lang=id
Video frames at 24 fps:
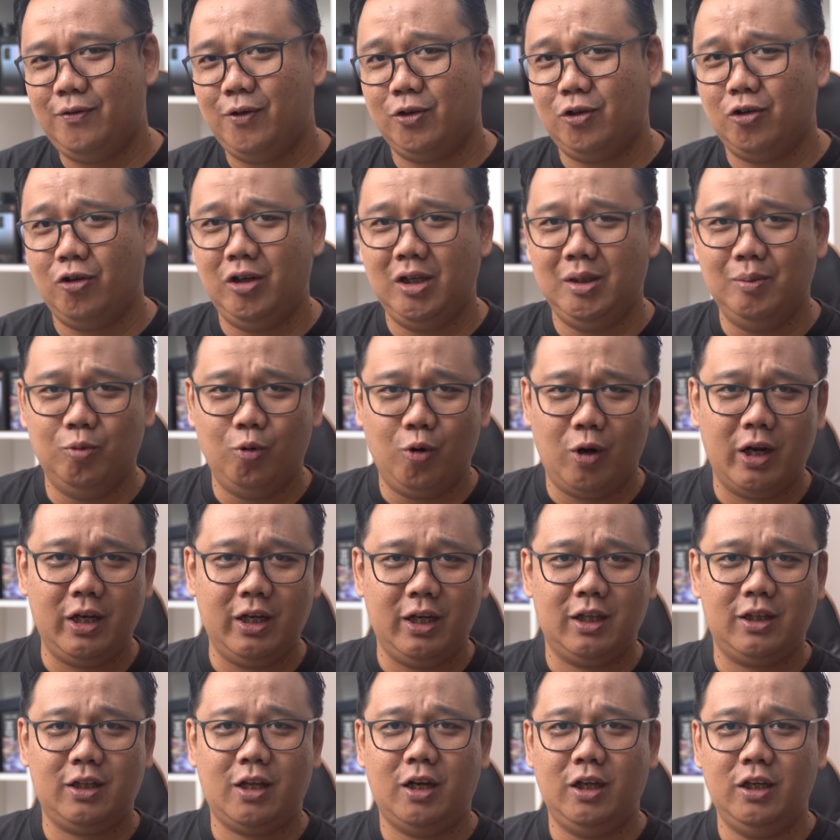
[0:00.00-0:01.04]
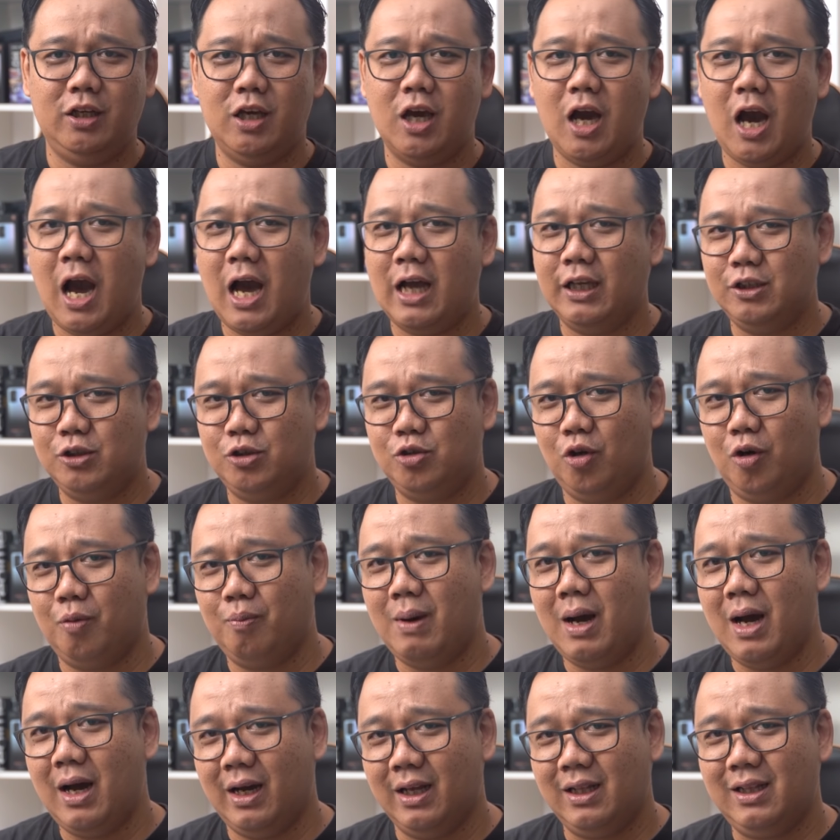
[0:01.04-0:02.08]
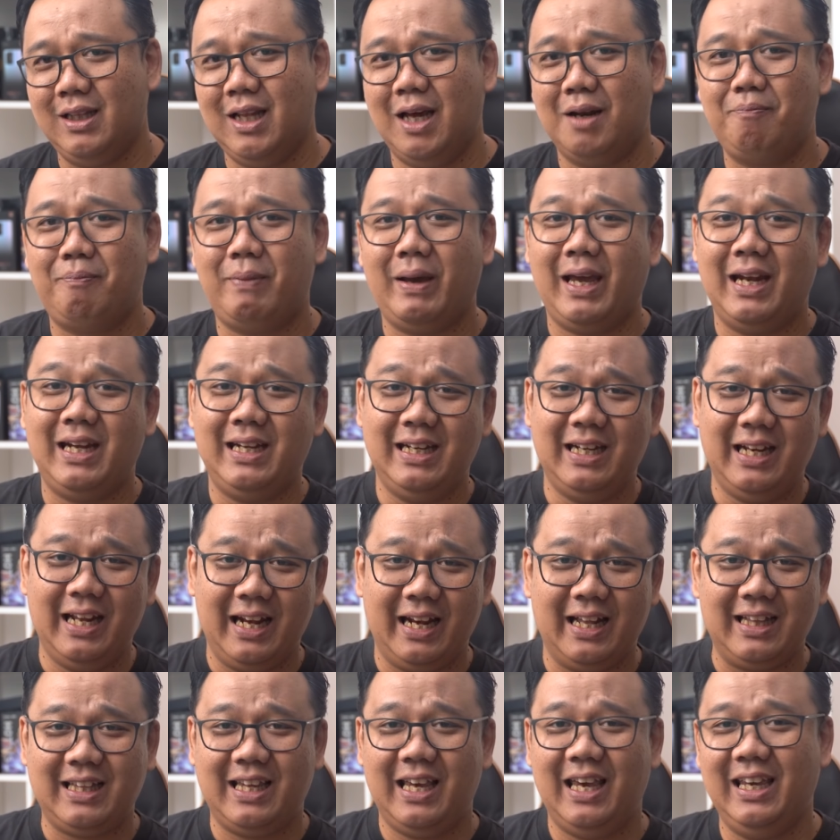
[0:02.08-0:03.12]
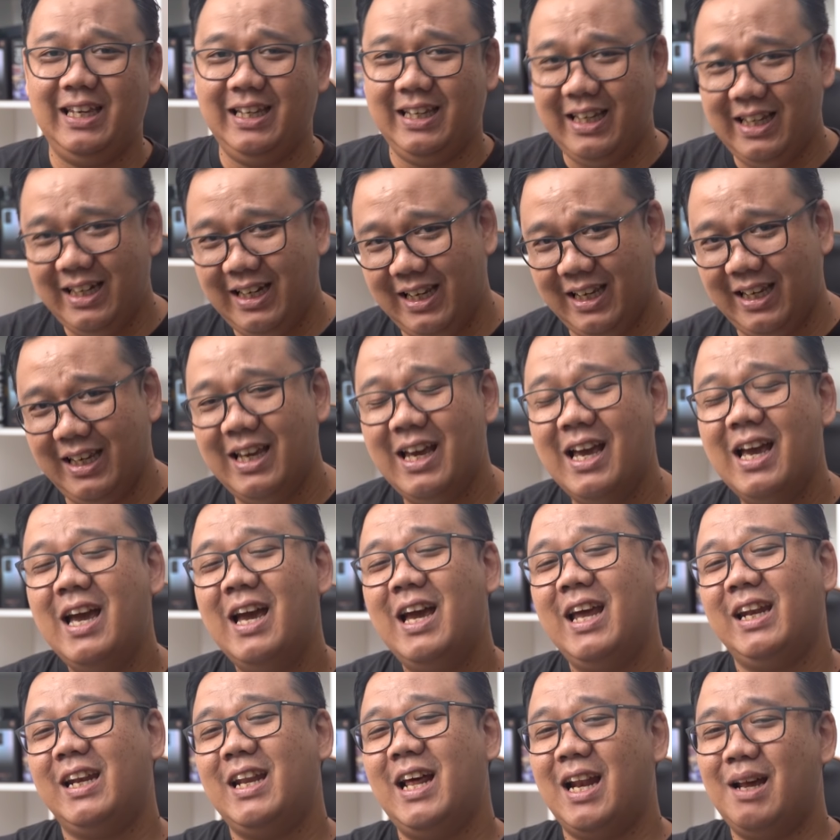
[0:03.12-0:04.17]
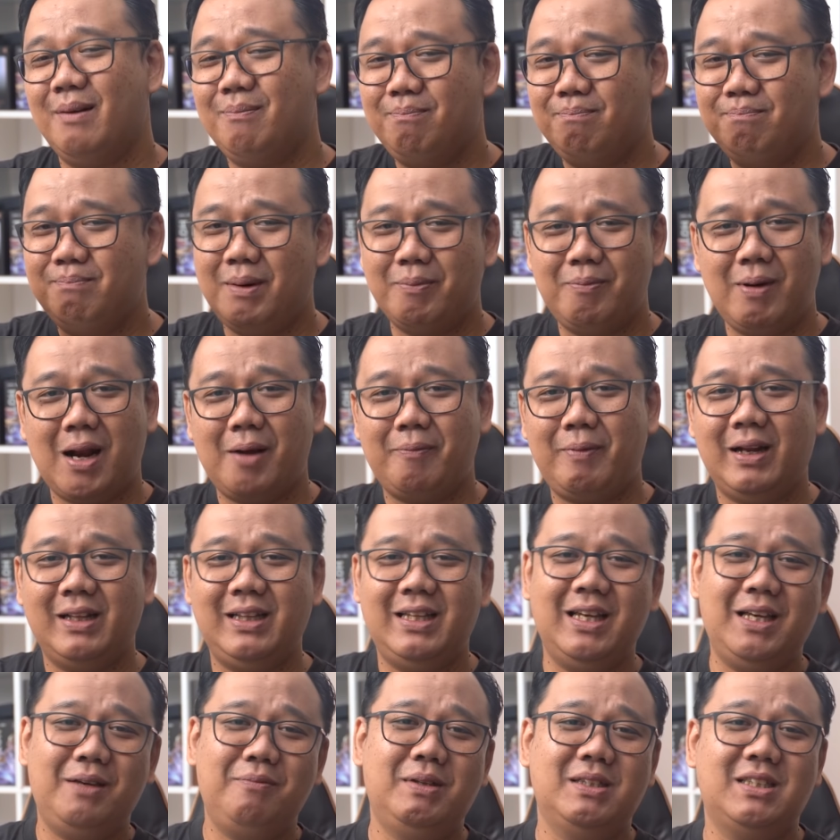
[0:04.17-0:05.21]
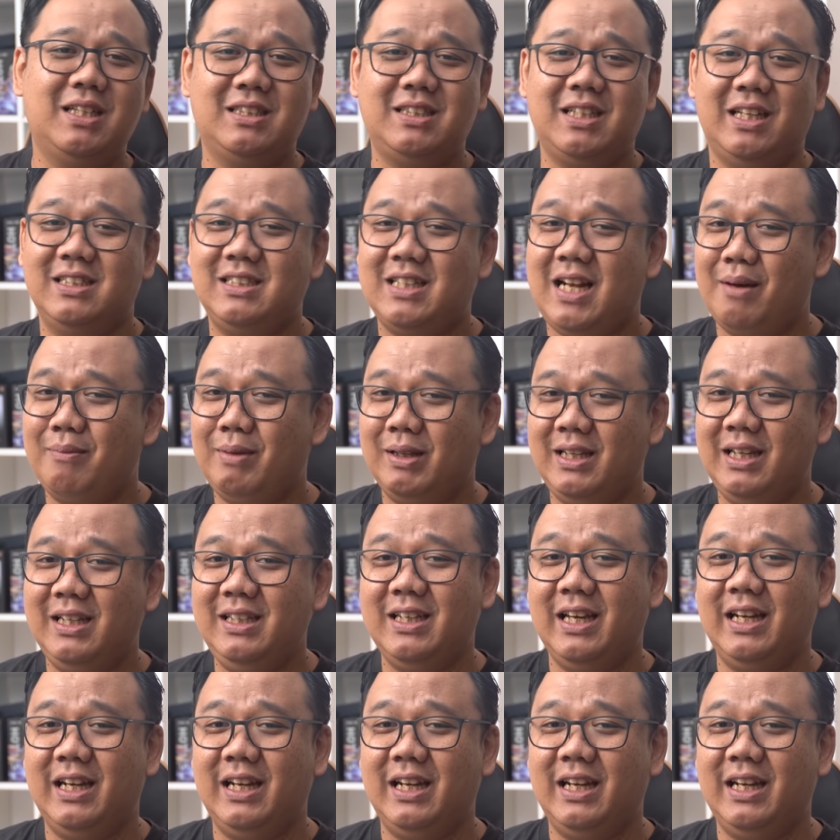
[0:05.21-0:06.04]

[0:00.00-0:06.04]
foto liburan yang tadinya ancur banget dan pengen di delete kayak gini. Dalam beberapa detik bisa saya selamatin